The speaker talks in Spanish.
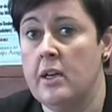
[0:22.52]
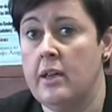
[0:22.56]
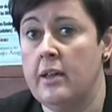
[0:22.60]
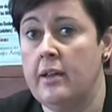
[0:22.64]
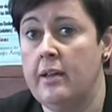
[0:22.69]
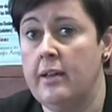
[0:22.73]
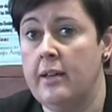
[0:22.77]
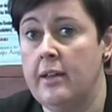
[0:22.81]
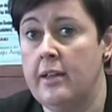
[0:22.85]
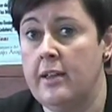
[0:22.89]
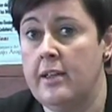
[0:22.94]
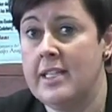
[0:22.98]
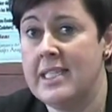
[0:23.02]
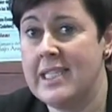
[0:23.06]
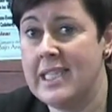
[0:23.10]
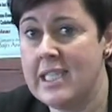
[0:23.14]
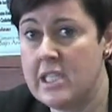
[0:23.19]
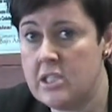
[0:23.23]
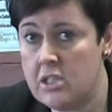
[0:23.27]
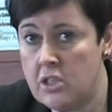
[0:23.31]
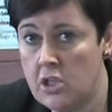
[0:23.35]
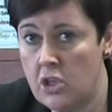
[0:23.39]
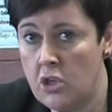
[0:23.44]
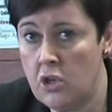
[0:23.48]
eh,
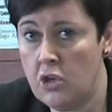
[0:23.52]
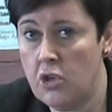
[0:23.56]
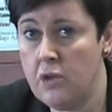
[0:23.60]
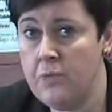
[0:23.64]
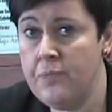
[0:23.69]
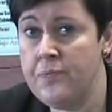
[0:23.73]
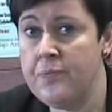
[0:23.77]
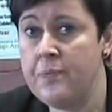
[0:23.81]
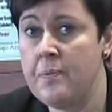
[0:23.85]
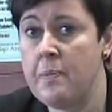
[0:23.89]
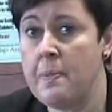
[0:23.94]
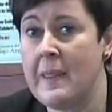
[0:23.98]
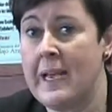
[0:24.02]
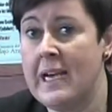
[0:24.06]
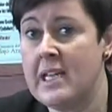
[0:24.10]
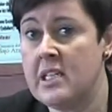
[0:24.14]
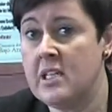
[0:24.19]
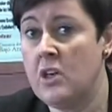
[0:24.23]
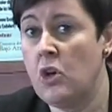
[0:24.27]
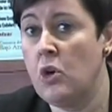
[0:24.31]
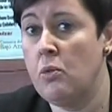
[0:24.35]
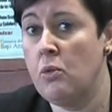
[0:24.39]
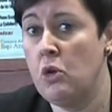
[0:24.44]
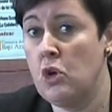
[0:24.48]
insistió
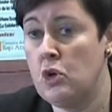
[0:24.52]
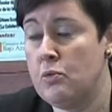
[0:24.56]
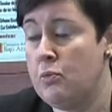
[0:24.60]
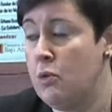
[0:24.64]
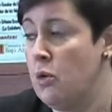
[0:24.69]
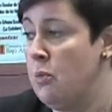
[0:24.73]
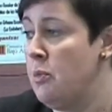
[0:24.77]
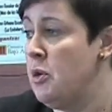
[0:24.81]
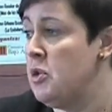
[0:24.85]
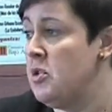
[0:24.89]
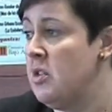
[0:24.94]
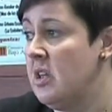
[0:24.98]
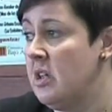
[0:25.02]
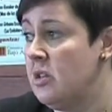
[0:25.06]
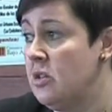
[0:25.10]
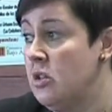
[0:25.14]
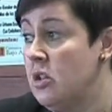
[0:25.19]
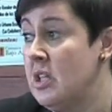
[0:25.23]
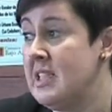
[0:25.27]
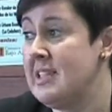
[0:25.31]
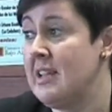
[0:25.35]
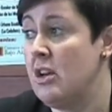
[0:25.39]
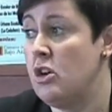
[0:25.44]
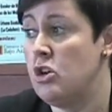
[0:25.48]
así como los propios
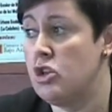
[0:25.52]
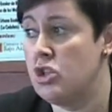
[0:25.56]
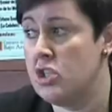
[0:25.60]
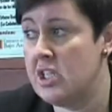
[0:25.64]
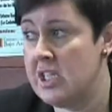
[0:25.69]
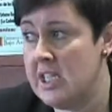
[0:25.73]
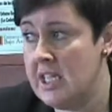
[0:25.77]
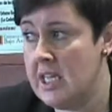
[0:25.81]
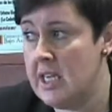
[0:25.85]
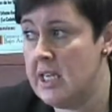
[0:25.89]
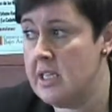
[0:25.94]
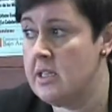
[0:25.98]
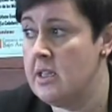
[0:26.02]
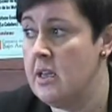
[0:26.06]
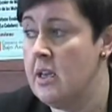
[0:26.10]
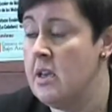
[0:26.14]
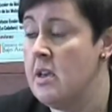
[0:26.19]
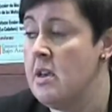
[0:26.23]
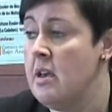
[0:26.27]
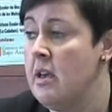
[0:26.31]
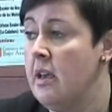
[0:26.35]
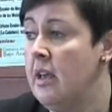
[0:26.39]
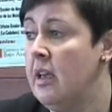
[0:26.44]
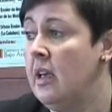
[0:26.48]
directores de los IES
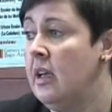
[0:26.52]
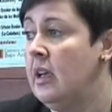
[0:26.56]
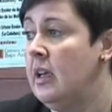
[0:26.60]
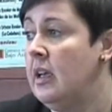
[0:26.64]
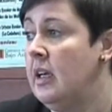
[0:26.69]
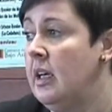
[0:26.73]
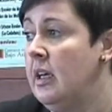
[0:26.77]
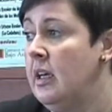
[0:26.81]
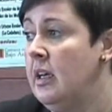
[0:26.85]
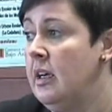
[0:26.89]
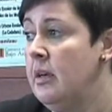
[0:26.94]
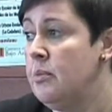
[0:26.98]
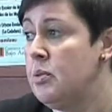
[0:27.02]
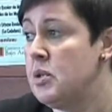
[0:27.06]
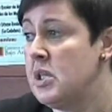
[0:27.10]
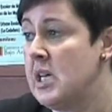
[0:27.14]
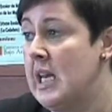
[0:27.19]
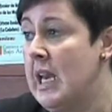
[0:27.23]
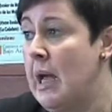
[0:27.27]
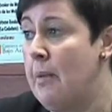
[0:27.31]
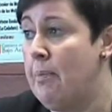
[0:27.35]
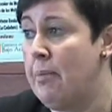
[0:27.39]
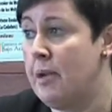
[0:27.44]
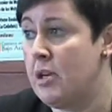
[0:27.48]
en que
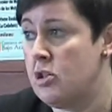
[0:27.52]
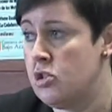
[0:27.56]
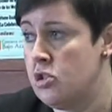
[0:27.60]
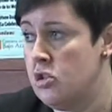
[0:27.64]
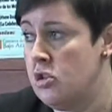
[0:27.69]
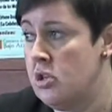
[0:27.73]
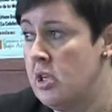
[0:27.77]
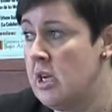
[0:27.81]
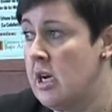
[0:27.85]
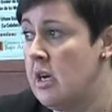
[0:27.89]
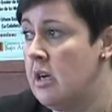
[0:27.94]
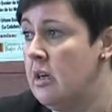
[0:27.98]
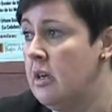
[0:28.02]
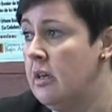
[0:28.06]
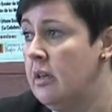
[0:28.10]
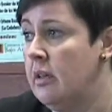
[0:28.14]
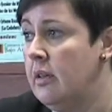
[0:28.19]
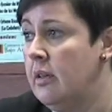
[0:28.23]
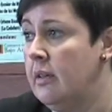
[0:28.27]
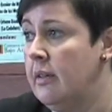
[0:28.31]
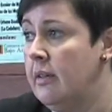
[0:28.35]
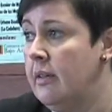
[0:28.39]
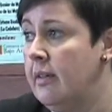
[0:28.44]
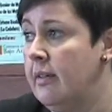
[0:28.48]
pues, la persona
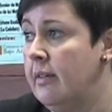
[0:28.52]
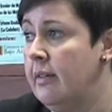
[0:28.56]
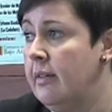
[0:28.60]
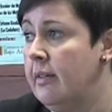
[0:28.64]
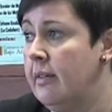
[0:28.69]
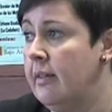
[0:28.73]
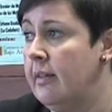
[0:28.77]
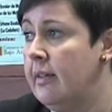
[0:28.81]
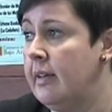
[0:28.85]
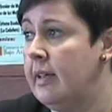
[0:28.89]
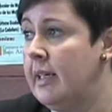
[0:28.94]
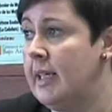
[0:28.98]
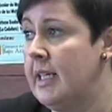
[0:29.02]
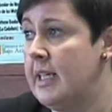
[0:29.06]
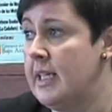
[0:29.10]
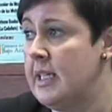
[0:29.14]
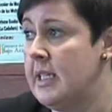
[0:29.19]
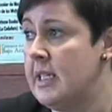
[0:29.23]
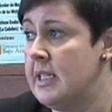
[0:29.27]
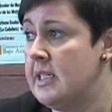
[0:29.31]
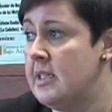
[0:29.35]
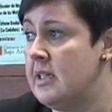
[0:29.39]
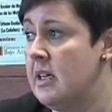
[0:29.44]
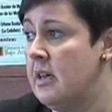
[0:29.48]
eh,
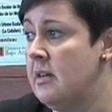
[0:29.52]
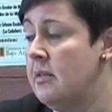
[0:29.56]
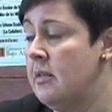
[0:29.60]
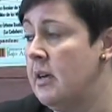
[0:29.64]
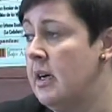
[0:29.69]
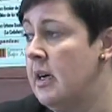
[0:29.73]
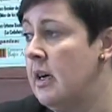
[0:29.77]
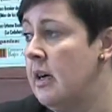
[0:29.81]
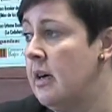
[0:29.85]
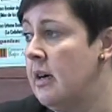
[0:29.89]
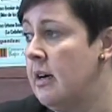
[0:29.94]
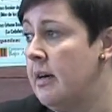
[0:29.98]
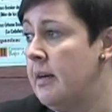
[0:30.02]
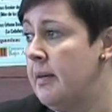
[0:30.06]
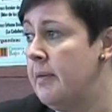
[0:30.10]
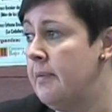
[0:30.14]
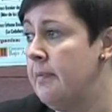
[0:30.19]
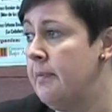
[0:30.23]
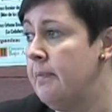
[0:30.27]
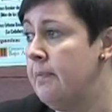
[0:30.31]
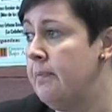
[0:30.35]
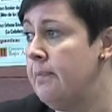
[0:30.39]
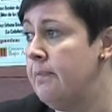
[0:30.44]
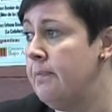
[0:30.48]
que
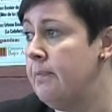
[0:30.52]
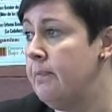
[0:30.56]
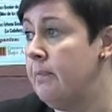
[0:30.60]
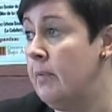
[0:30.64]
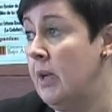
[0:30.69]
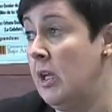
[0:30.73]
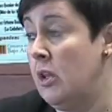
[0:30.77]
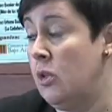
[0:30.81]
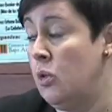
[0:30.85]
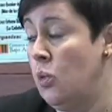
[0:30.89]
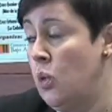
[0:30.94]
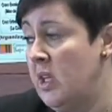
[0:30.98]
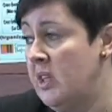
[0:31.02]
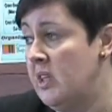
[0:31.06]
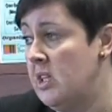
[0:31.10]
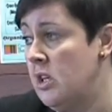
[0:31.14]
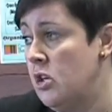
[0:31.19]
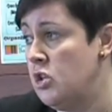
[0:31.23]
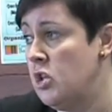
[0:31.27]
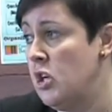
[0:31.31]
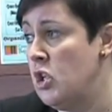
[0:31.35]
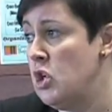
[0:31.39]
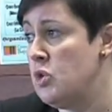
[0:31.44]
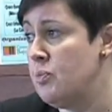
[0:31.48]
estaba mm, eh, durante
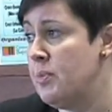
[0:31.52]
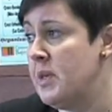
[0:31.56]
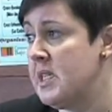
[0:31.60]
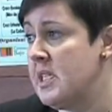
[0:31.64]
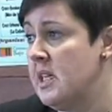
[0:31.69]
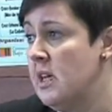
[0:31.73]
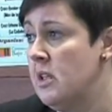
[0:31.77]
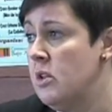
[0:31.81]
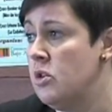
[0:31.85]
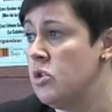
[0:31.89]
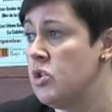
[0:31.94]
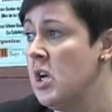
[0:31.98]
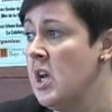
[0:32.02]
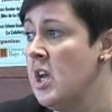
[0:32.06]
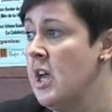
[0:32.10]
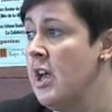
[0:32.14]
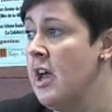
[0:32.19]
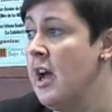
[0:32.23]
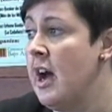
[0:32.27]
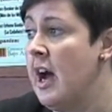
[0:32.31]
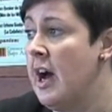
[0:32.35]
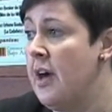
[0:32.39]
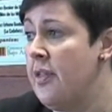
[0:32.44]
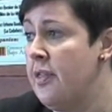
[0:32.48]
los años pasados
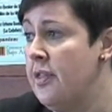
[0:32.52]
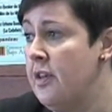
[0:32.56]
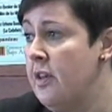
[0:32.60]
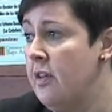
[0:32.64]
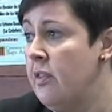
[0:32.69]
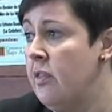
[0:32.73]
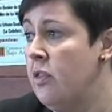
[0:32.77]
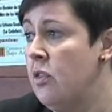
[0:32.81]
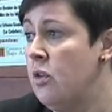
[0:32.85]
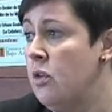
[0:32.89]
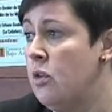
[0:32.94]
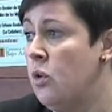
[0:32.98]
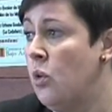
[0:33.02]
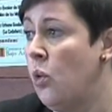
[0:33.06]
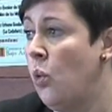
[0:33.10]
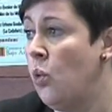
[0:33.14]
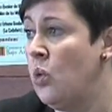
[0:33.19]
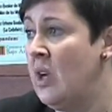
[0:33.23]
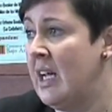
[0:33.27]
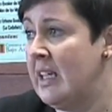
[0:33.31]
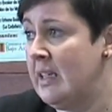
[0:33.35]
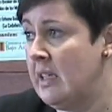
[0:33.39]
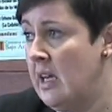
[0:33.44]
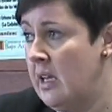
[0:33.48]
haciendo
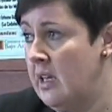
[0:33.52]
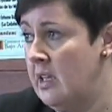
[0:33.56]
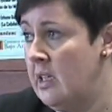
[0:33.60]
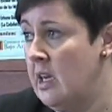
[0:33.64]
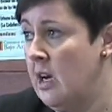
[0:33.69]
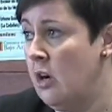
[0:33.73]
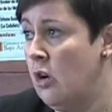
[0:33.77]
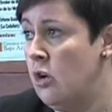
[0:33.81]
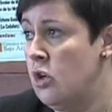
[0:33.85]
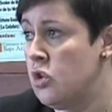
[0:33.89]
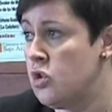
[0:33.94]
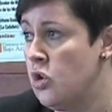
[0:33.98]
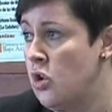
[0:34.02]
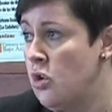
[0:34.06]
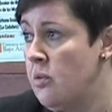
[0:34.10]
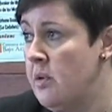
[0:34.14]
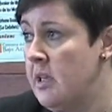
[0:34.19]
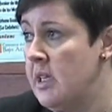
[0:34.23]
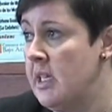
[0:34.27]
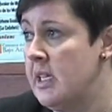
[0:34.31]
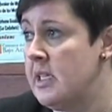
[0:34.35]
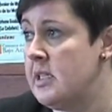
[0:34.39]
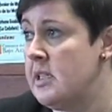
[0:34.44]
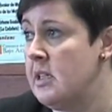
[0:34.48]
una tarea con los
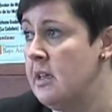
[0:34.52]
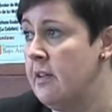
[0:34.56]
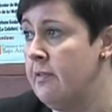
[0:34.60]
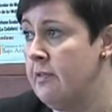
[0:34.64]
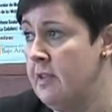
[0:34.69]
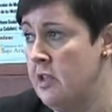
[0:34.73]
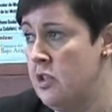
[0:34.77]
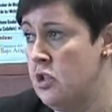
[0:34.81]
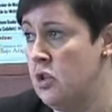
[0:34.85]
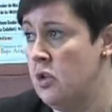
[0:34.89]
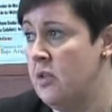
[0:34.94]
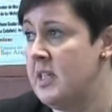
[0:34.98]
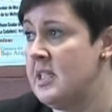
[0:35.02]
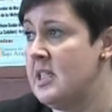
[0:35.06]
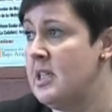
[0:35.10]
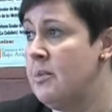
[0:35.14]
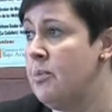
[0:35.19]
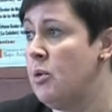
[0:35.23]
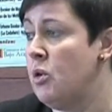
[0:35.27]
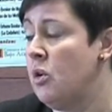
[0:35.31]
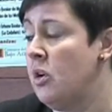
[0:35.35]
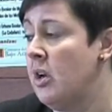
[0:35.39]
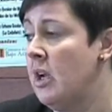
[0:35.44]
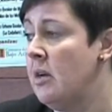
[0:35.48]
jóvenes dentro de este
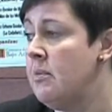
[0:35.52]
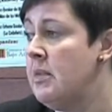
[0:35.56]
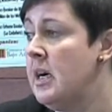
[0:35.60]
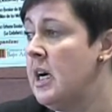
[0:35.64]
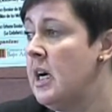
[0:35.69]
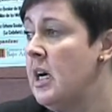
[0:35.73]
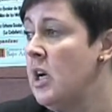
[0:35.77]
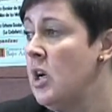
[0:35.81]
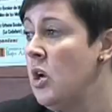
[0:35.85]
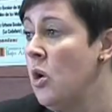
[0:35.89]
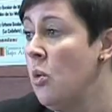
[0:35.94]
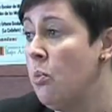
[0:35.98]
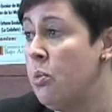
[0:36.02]
programa,